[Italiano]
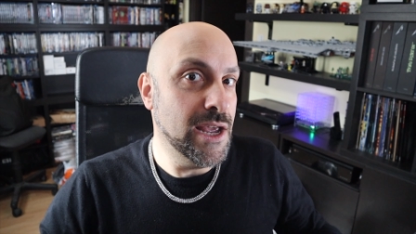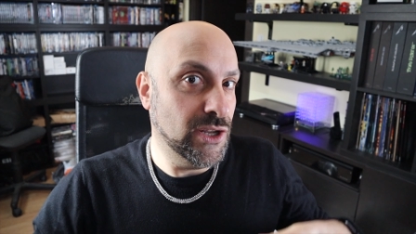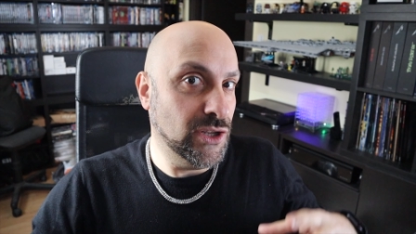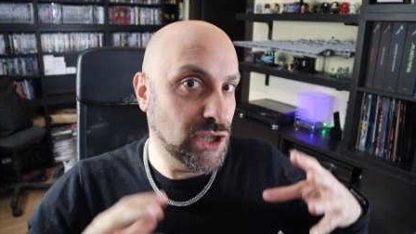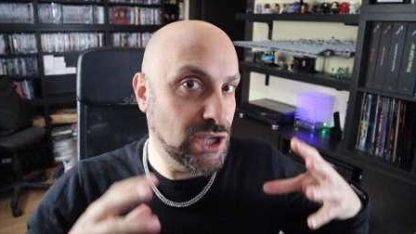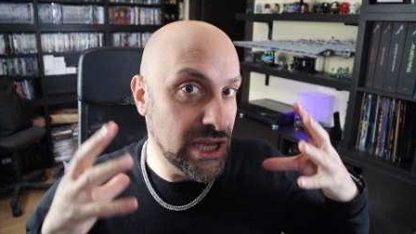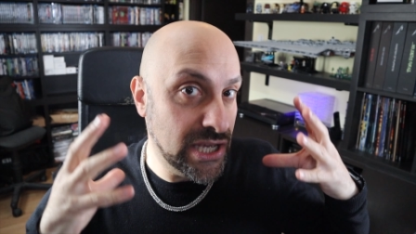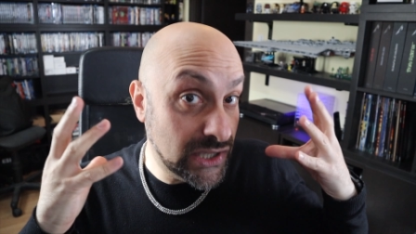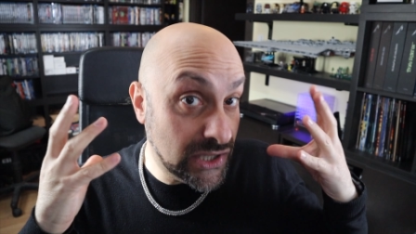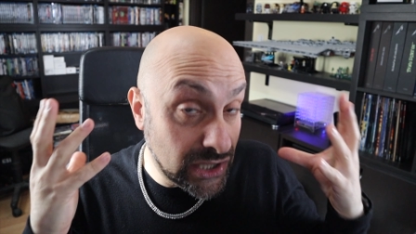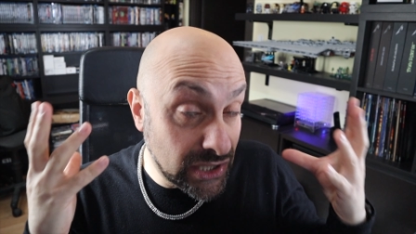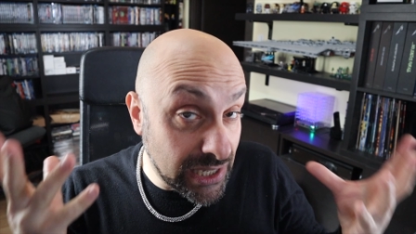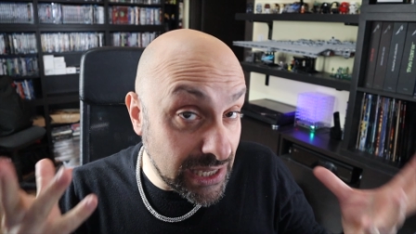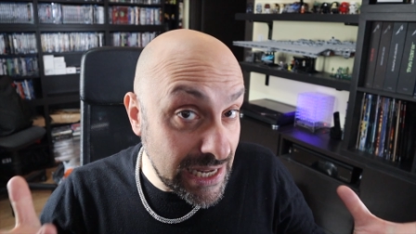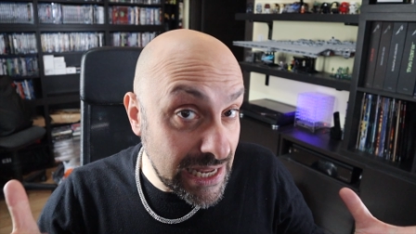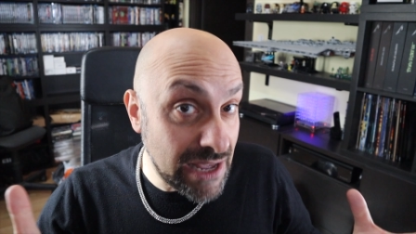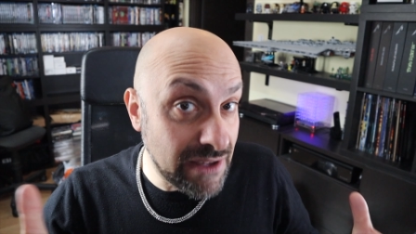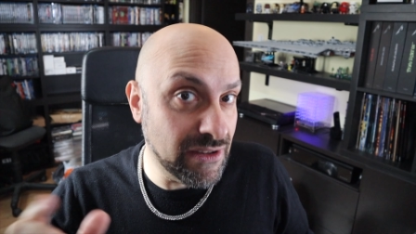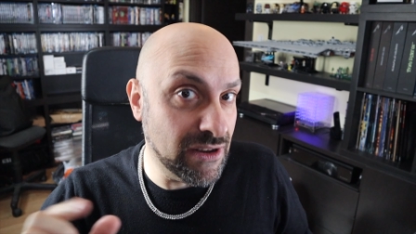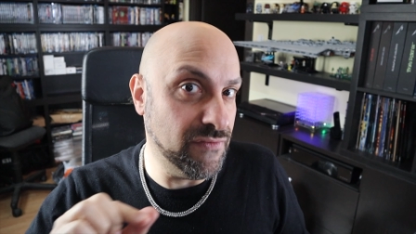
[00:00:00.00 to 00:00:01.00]
di
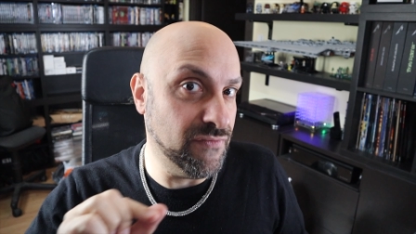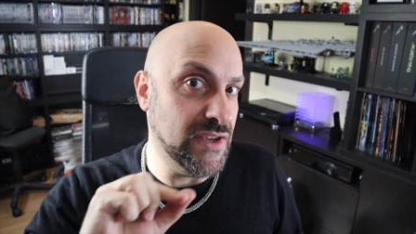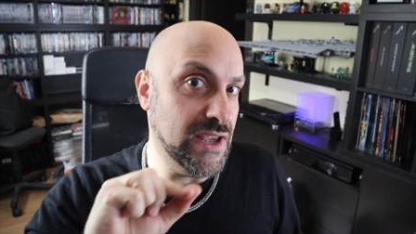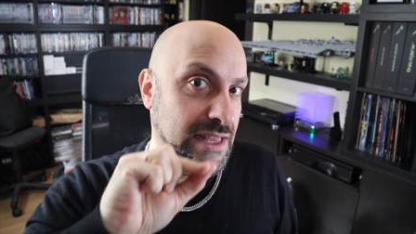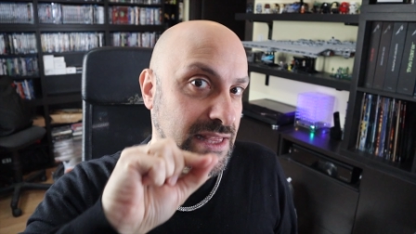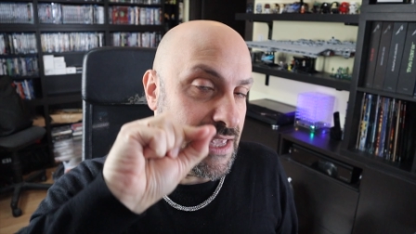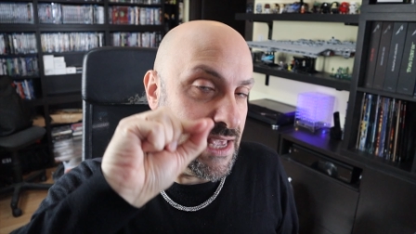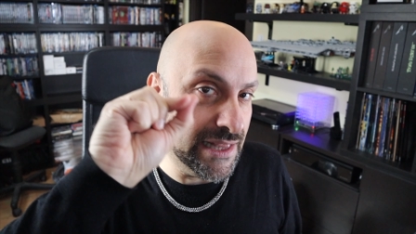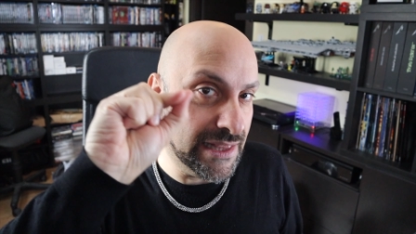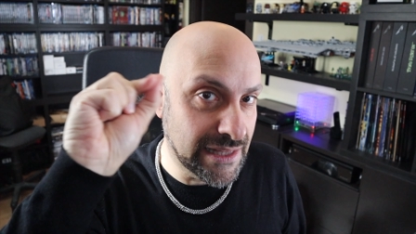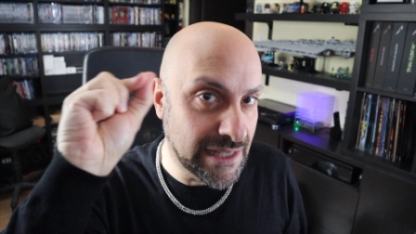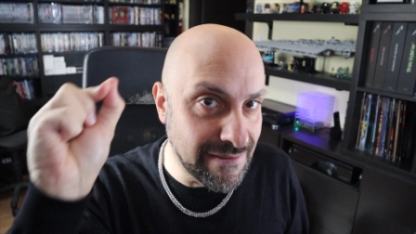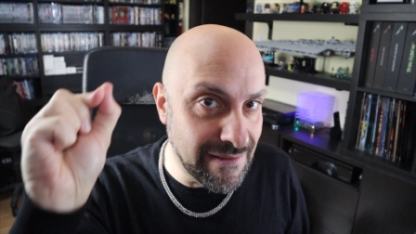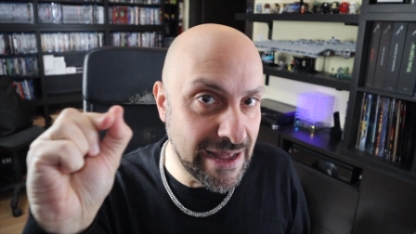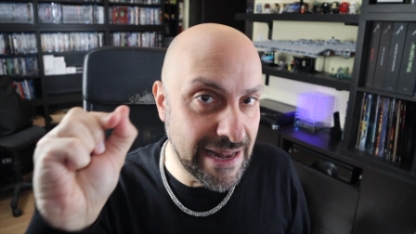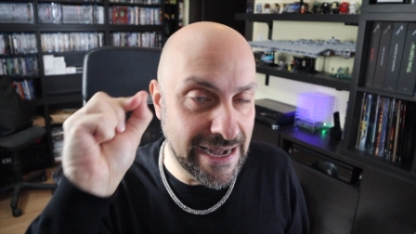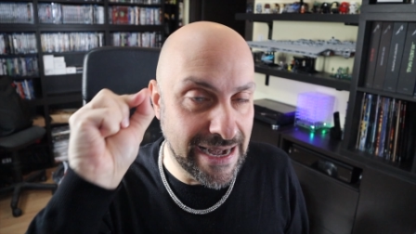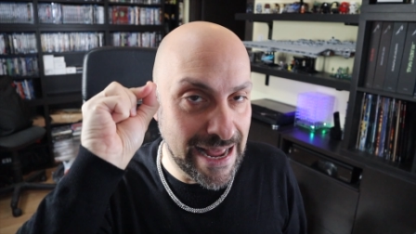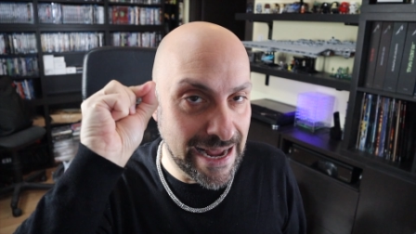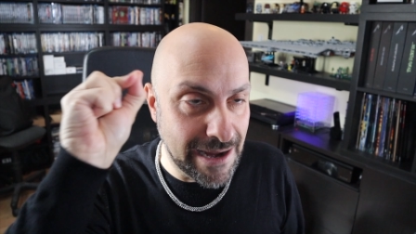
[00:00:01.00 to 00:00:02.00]
iscrivervi e di
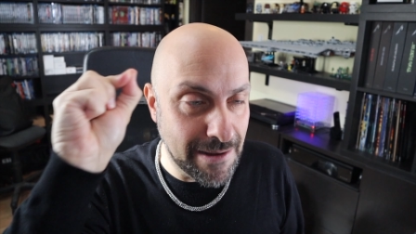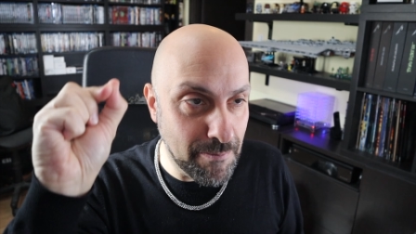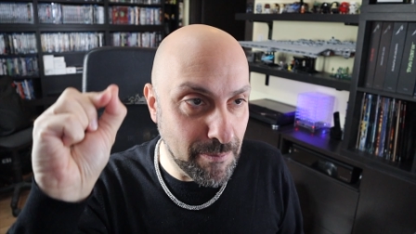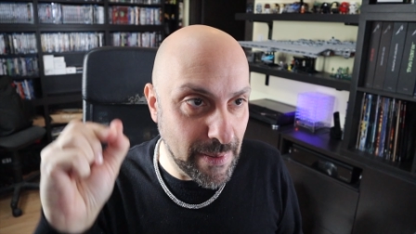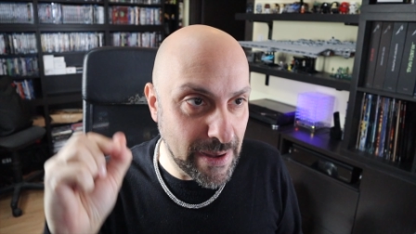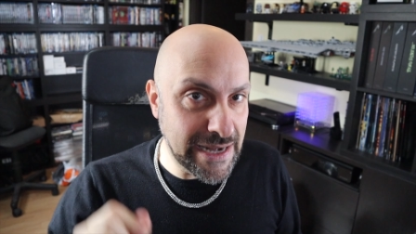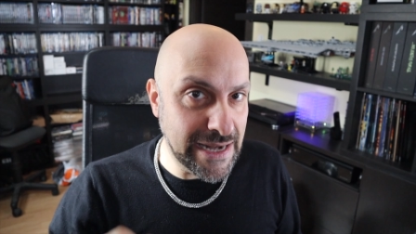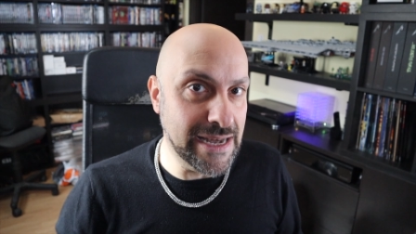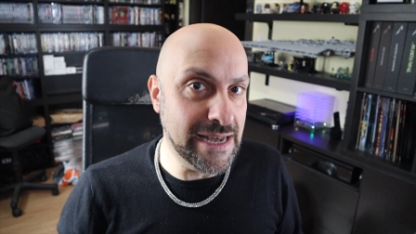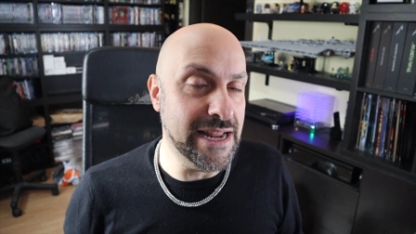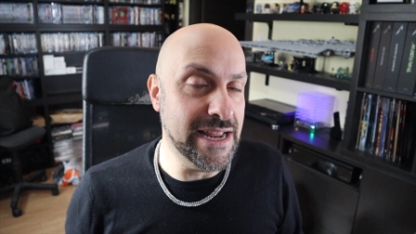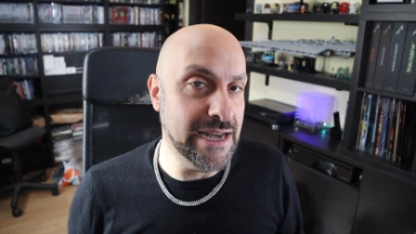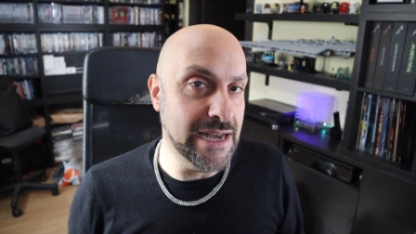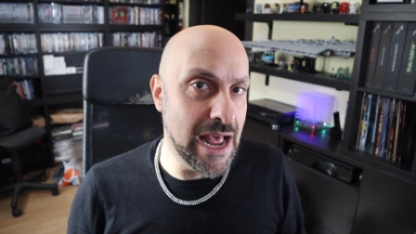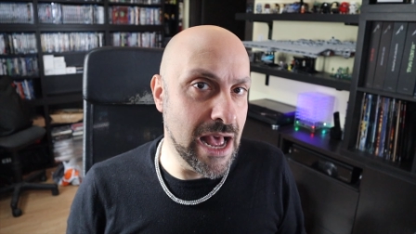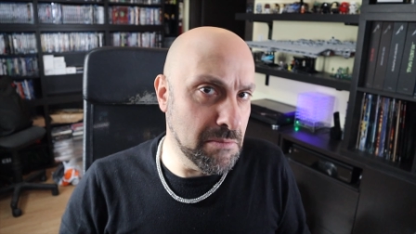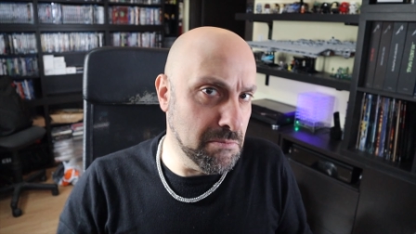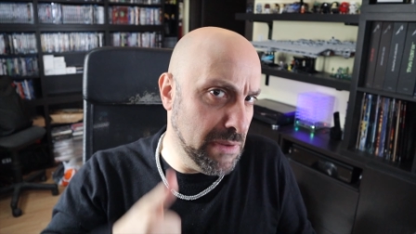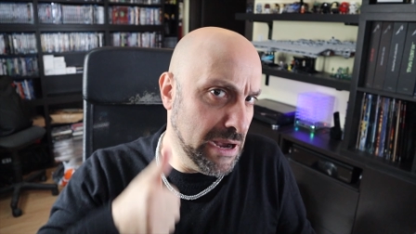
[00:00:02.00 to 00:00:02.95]
attivare la campanellina,